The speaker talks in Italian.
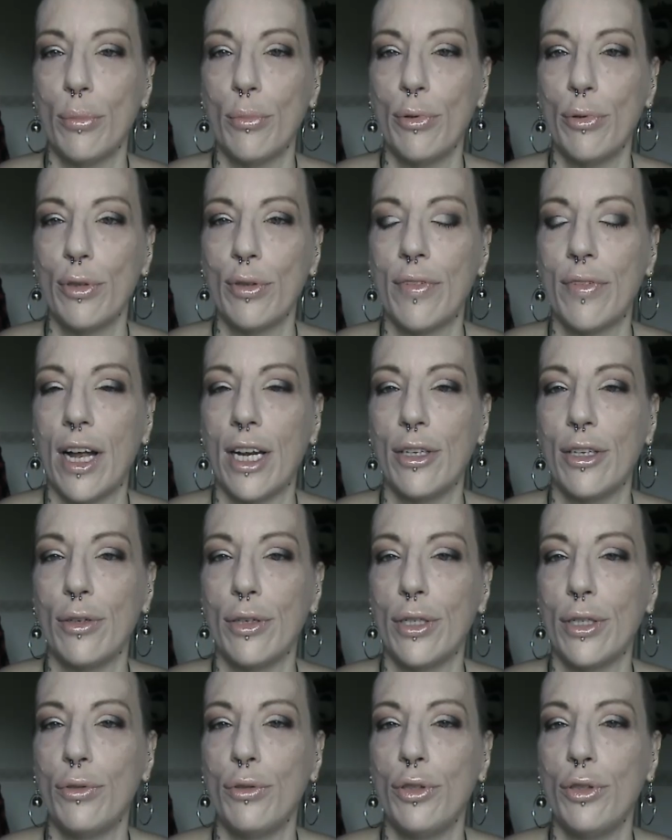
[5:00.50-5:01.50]
molto valido
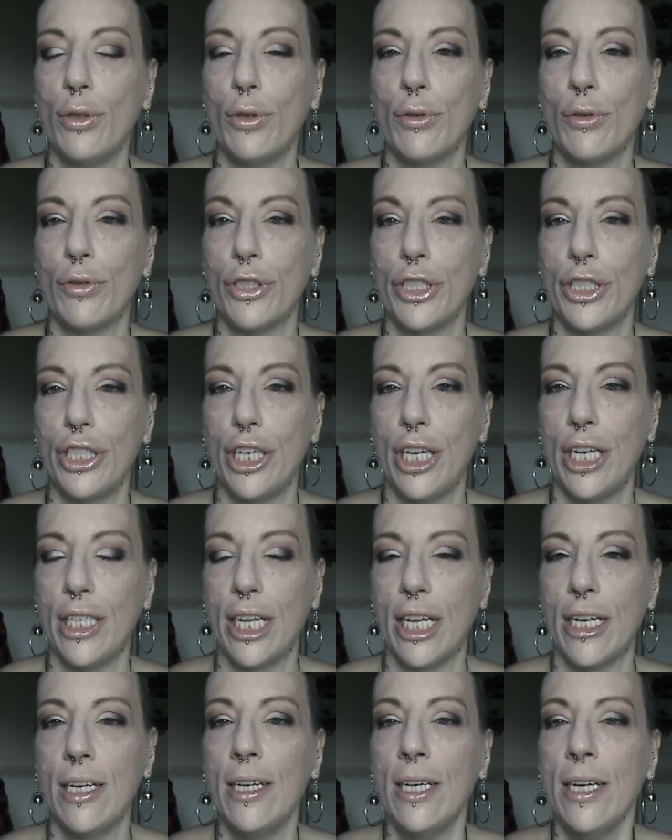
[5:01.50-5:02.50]
che tutti
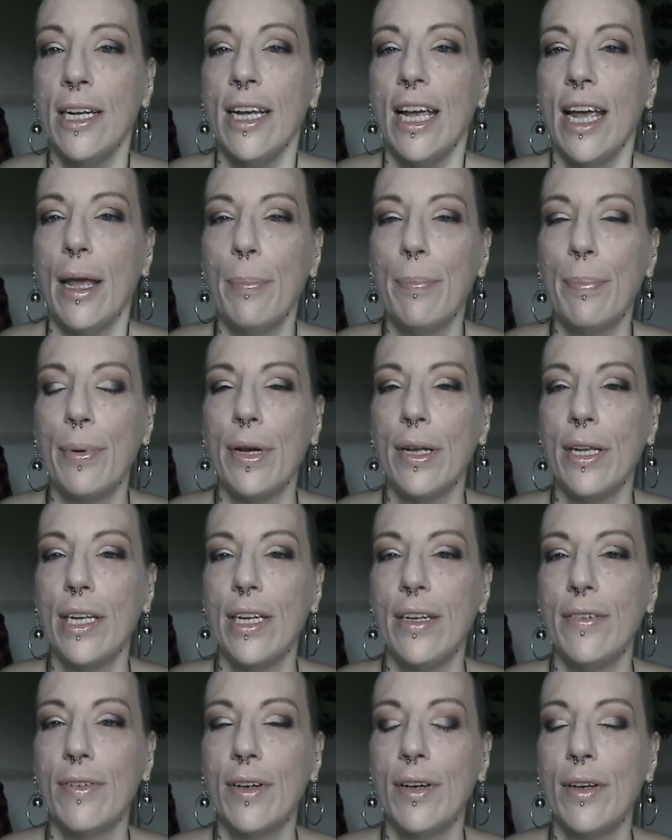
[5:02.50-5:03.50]
conoscete e
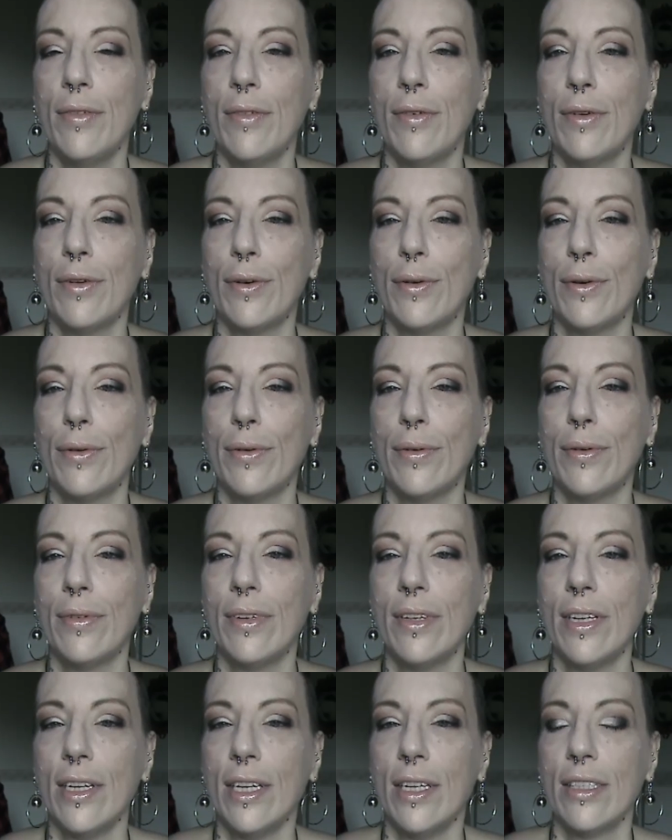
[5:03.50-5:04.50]
poi
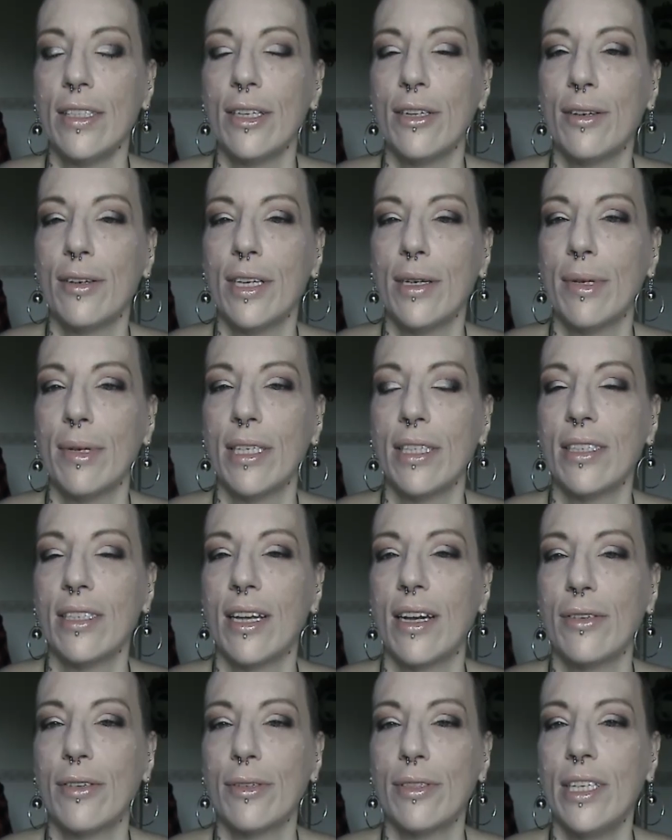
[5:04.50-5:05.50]
volevo, sono
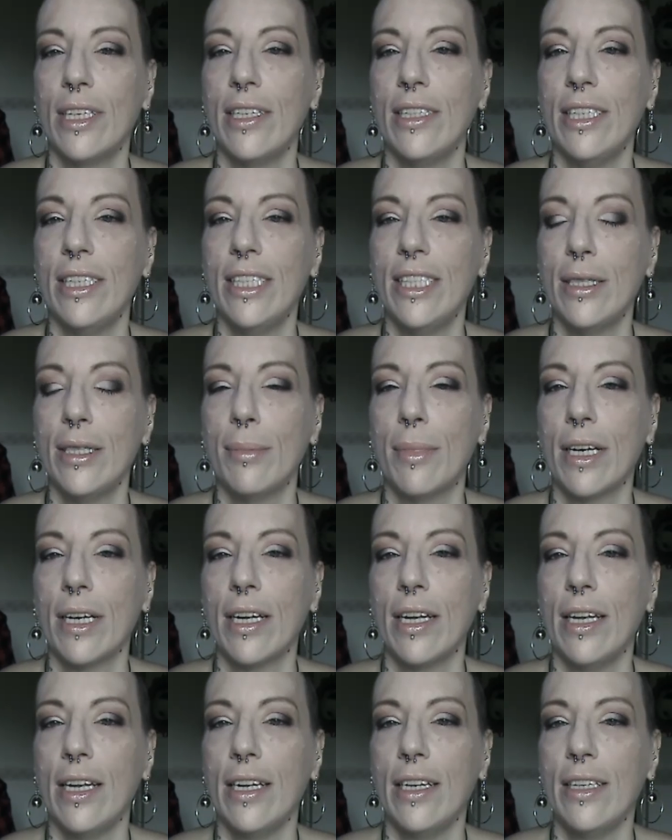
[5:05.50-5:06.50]
rimasta contentissima
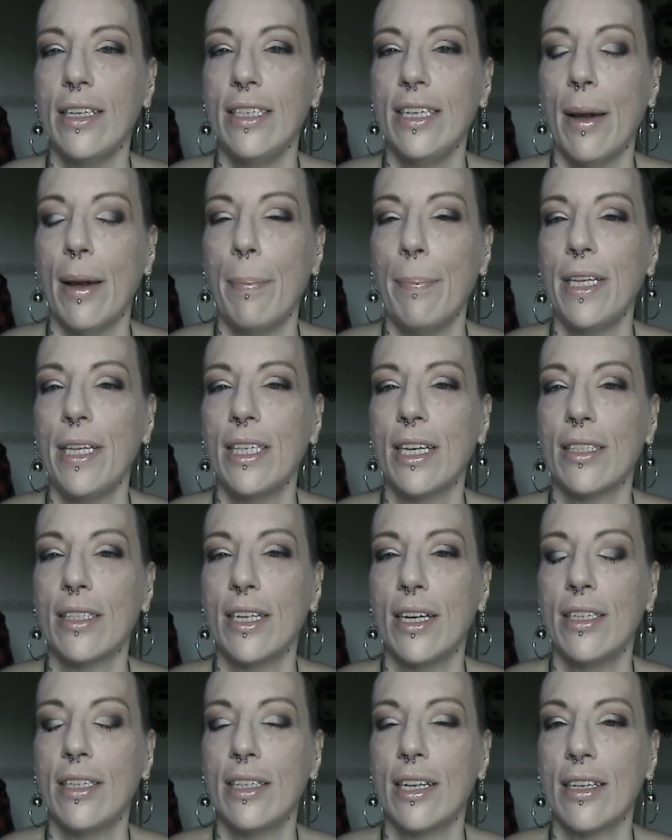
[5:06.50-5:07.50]
che mia petta
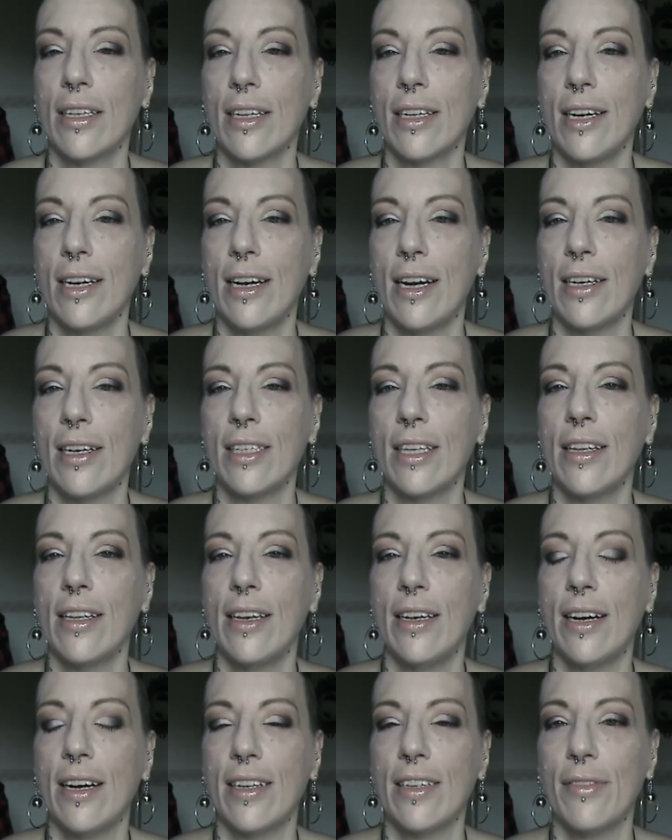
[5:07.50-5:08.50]
sia entrata nella casa
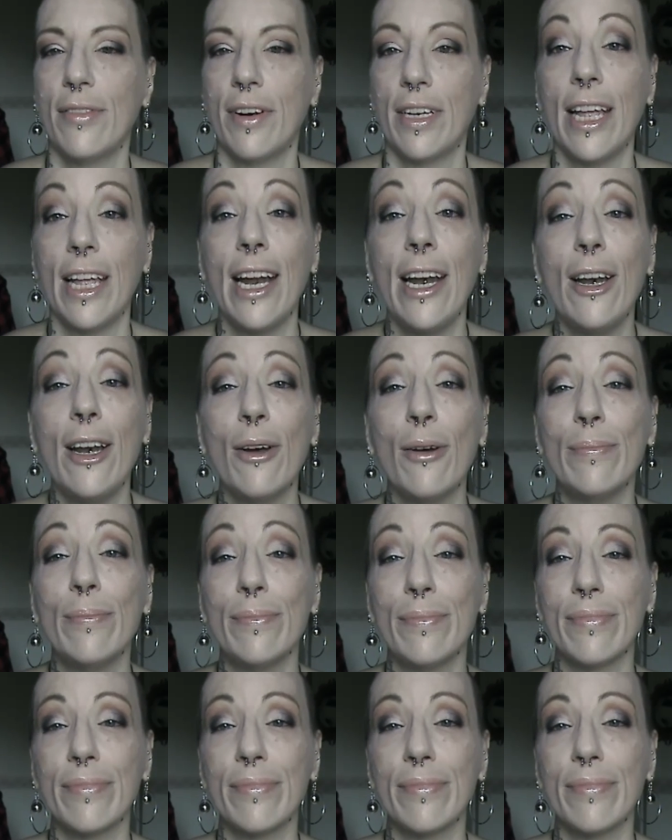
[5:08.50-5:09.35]
del grande fratello.